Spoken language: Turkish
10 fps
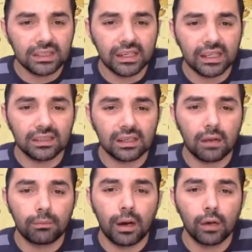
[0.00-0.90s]

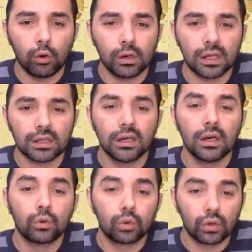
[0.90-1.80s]
kaynaklarına bağlı olarak
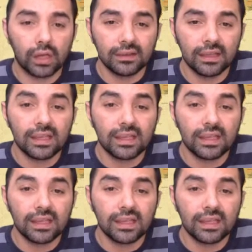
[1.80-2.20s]
kurulan